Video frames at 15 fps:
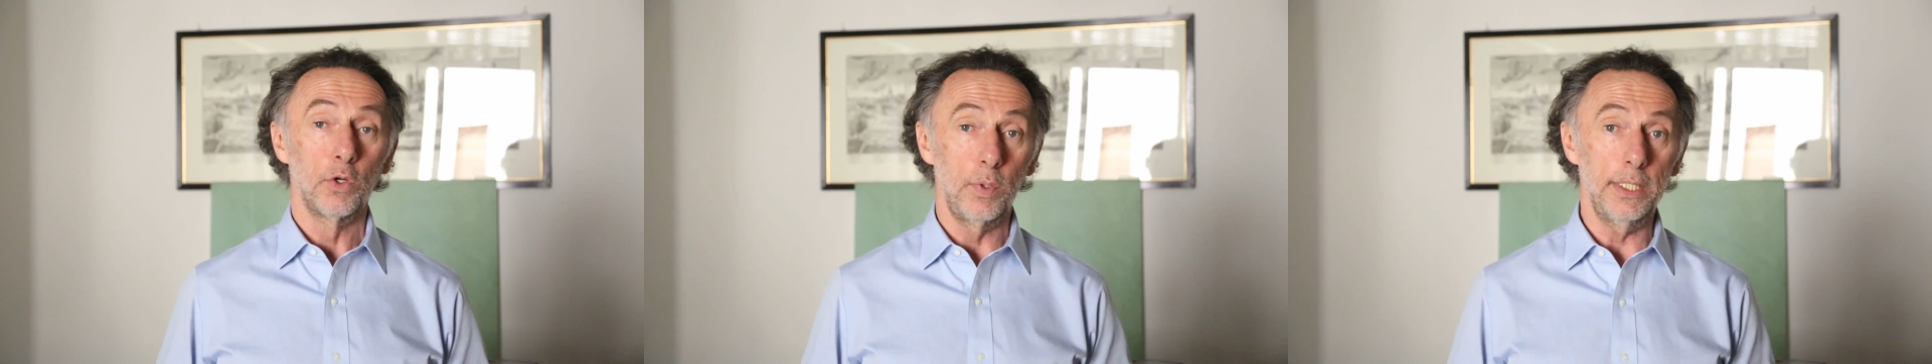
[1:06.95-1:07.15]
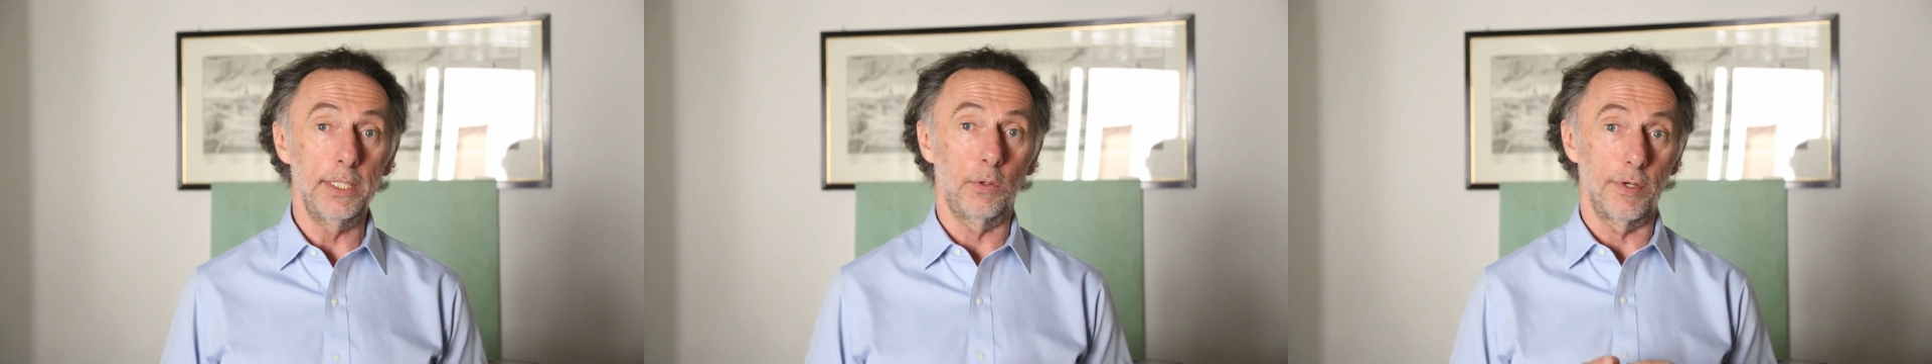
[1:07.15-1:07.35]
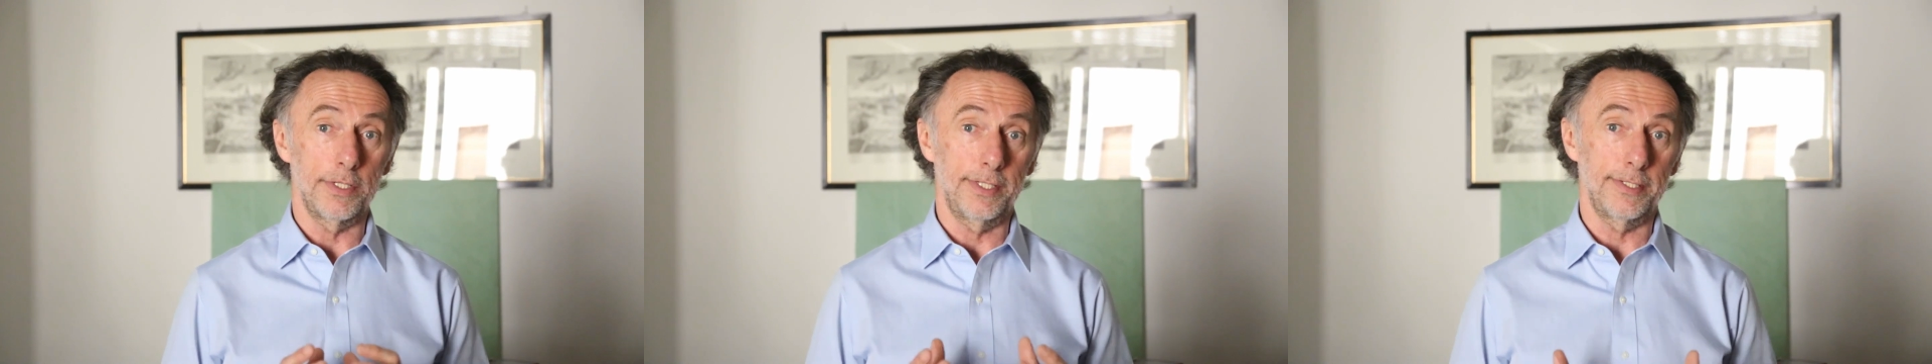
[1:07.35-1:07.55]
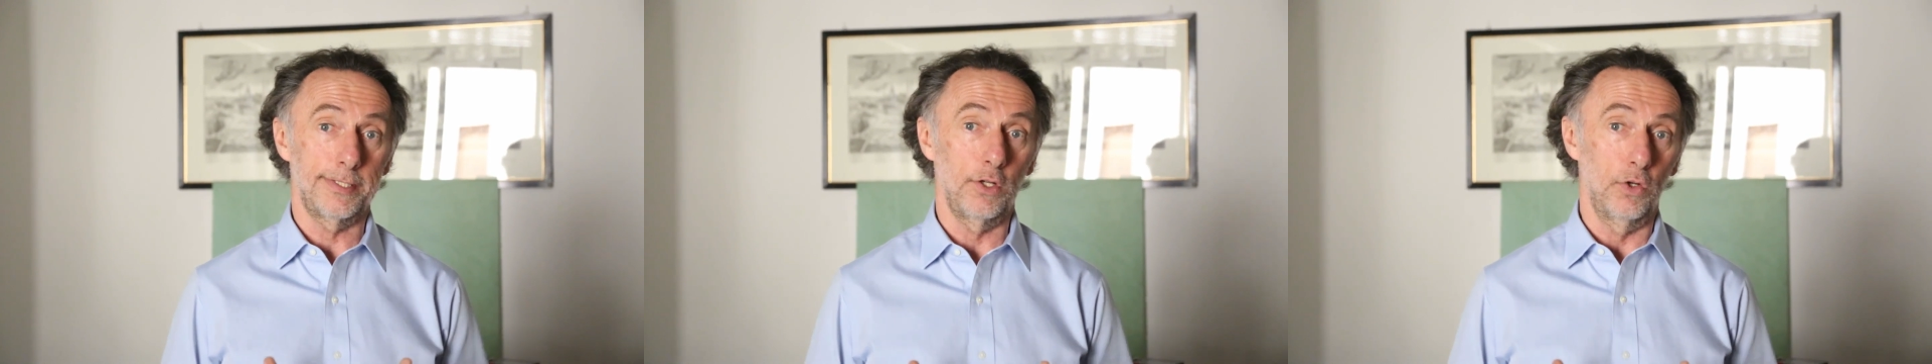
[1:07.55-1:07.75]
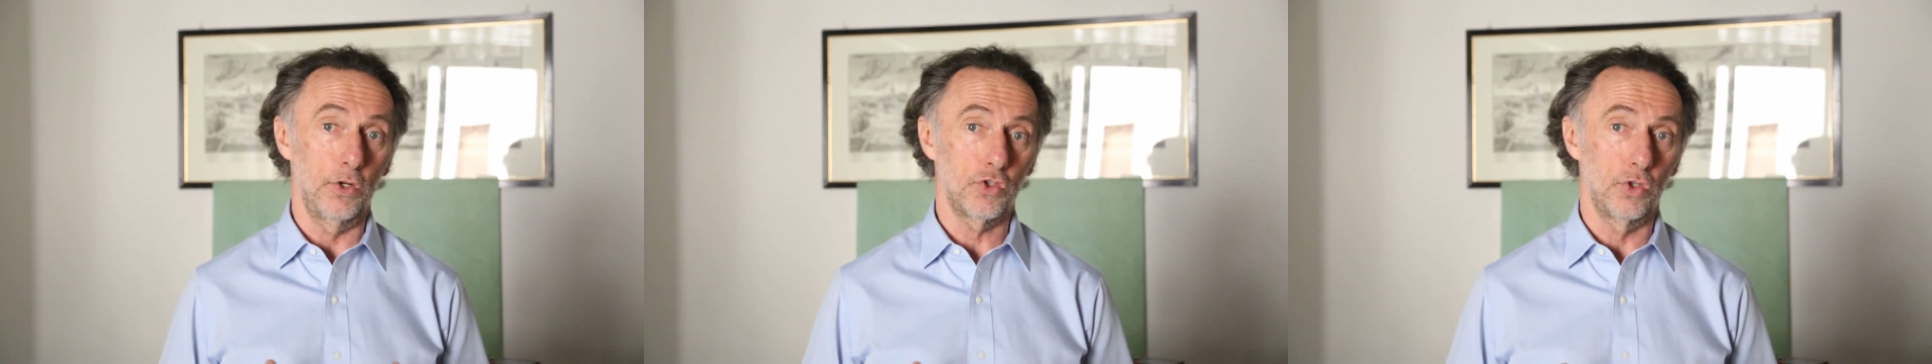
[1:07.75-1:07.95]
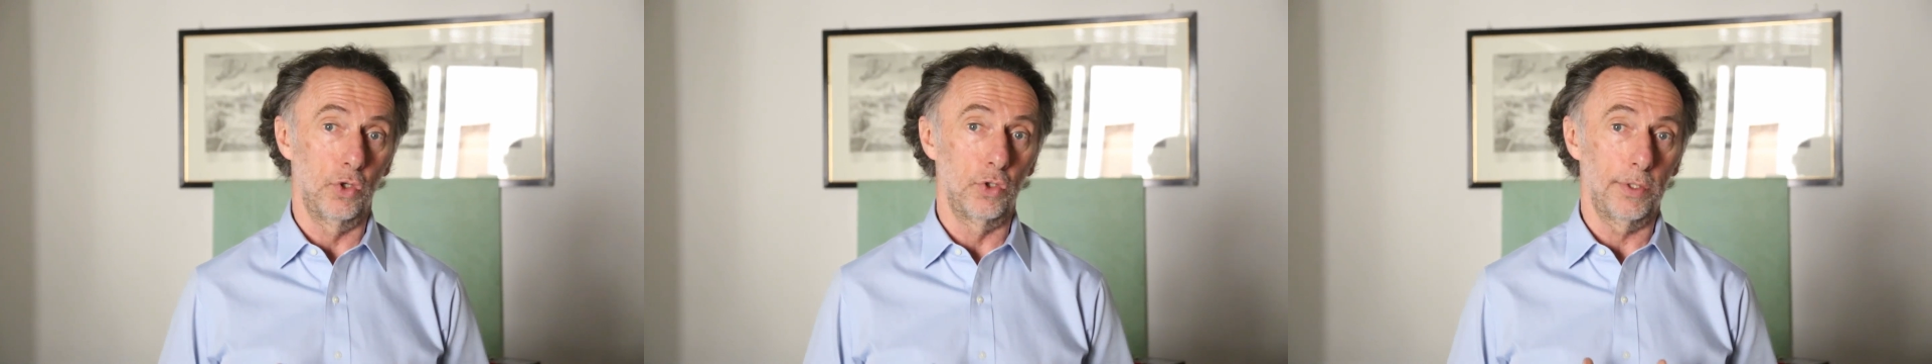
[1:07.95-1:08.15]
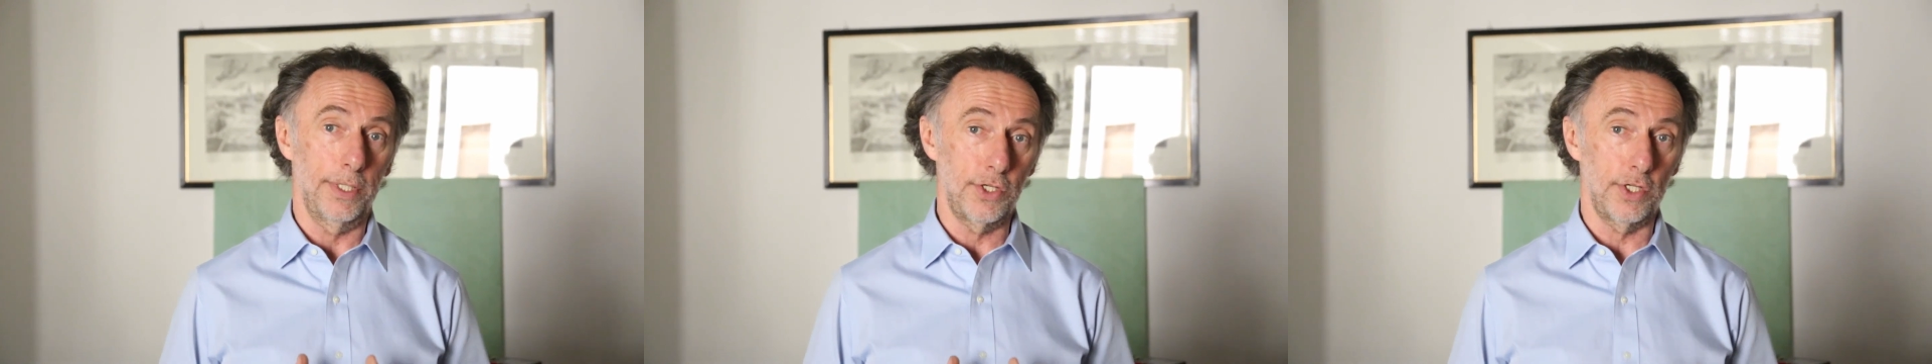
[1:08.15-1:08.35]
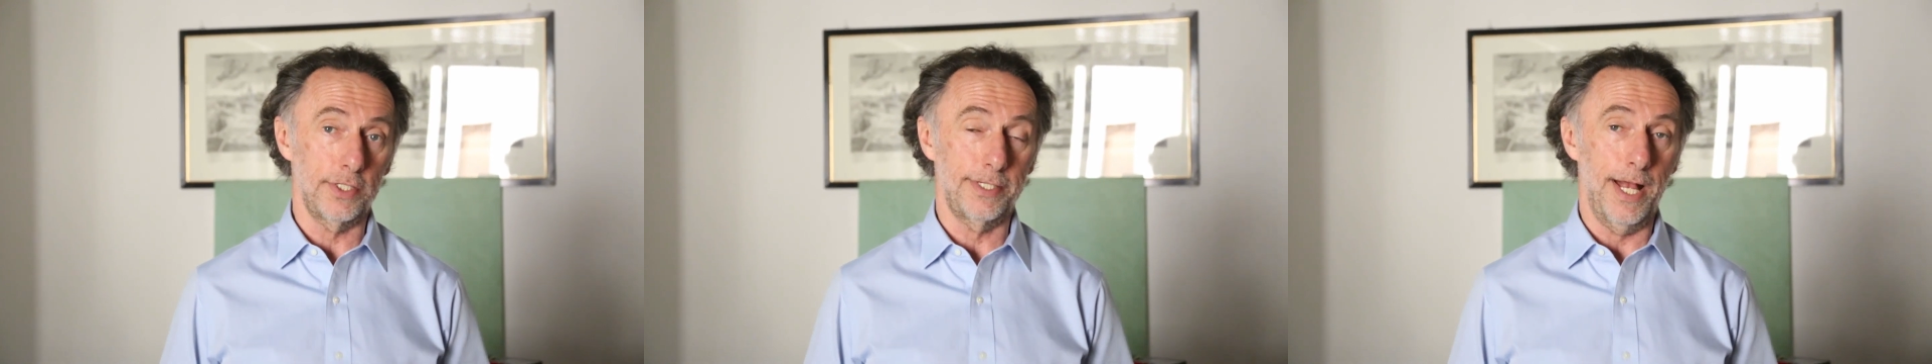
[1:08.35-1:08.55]
Quindi queste azioni sono
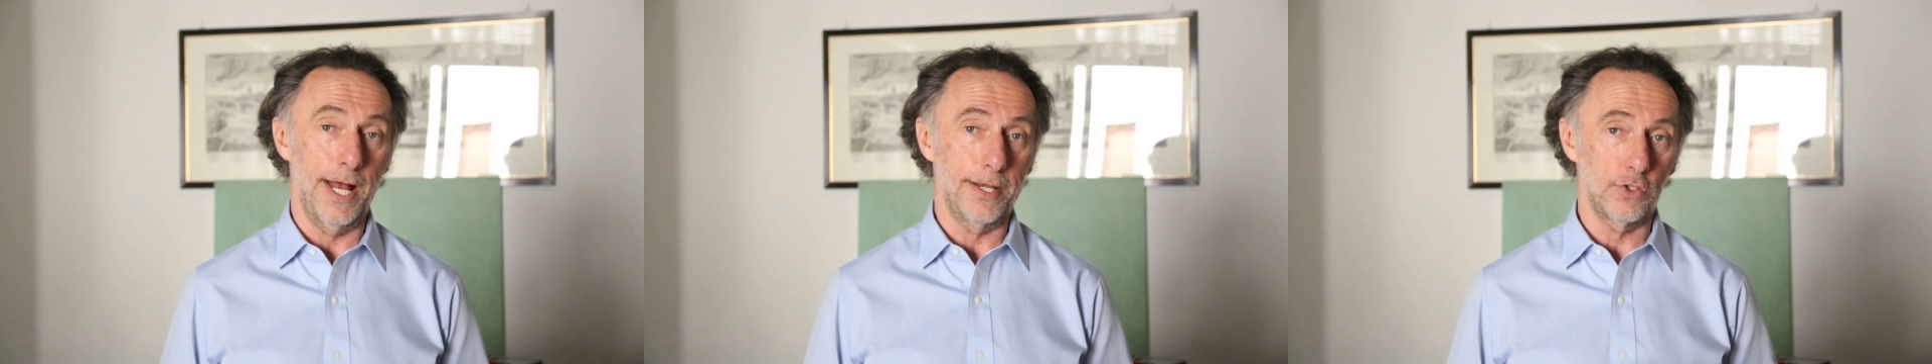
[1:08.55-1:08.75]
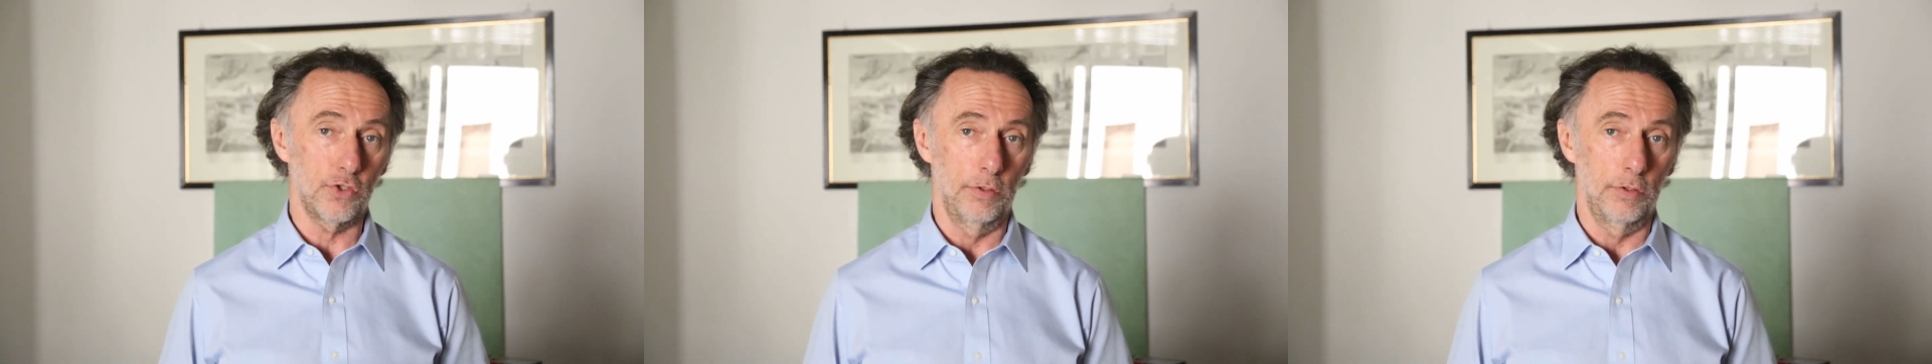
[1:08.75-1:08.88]
necessarie,